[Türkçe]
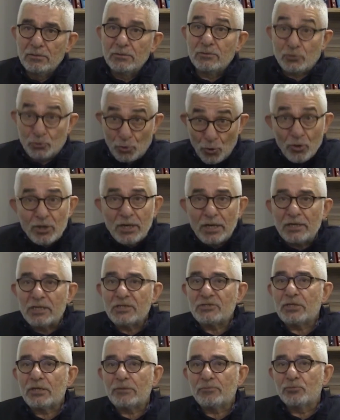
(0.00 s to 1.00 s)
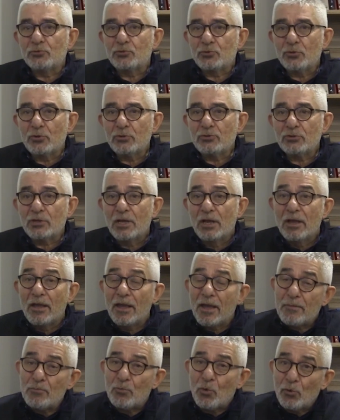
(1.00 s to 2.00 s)
söylenecek bu söz,
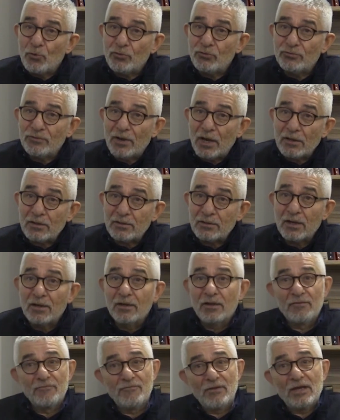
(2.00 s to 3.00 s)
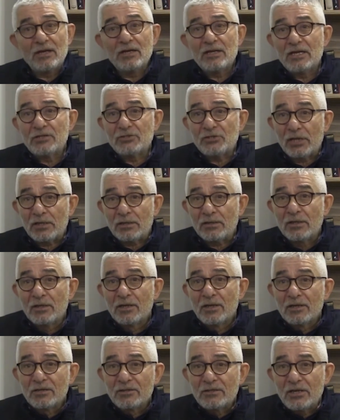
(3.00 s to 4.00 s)
hem oyu var, verilecek.
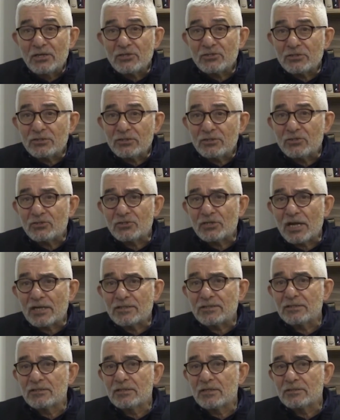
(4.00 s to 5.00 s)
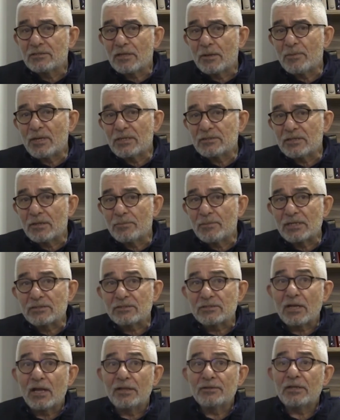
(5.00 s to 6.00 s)
Gençlik içerisinde zaman zaman
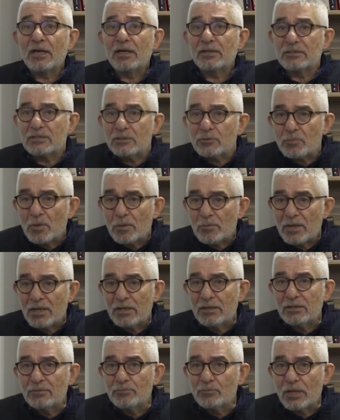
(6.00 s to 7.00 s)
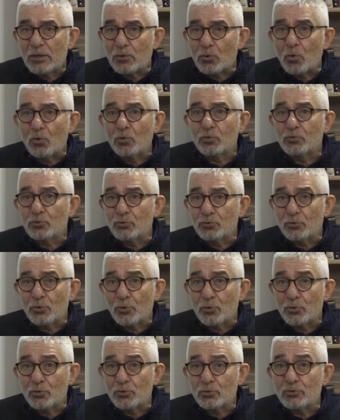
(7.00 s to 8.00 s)
sandığa gitmeme eğilimleri olduğunu
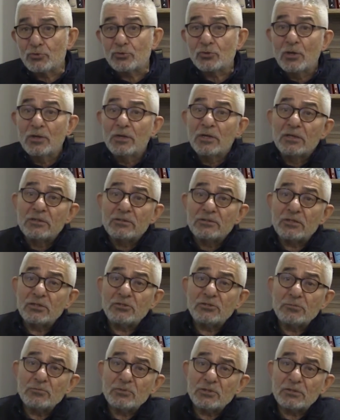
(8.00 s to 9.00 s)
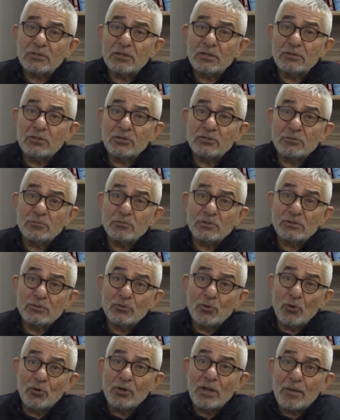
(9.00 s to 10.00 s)
görüyoruz. Seçim
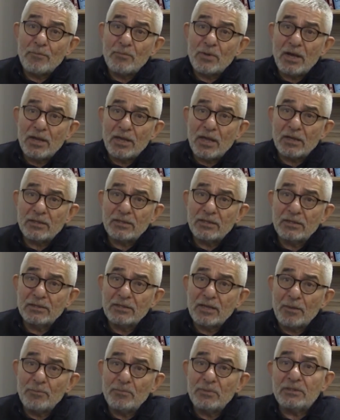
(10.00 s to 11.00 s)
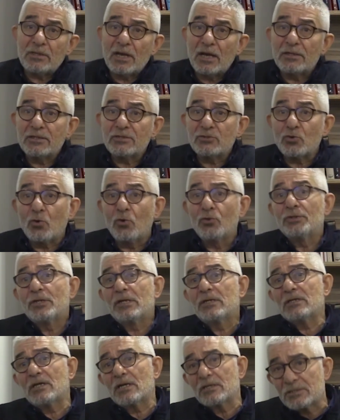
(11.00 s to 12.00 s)
stratejimizin önemli ayaklarından bir tanesi
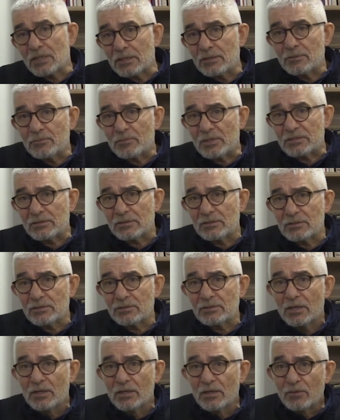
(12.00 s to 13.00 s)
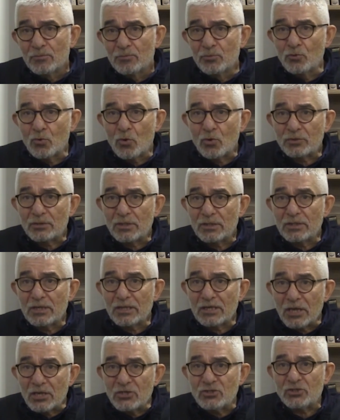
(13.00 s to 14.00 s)
onların kazanılmasıdır. Bu noktada
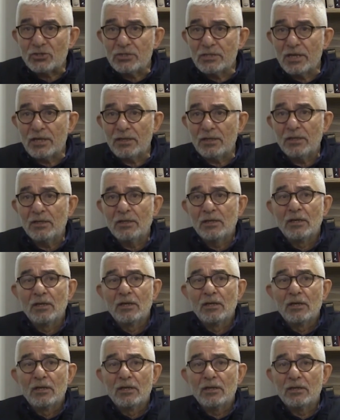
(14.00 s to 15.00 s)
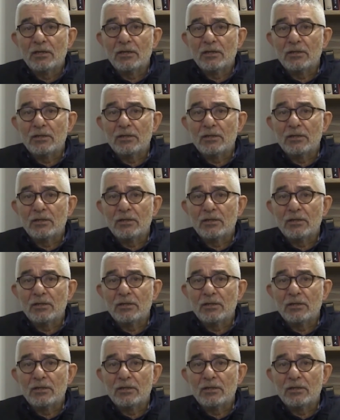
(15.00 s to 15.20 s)
gençliğe e,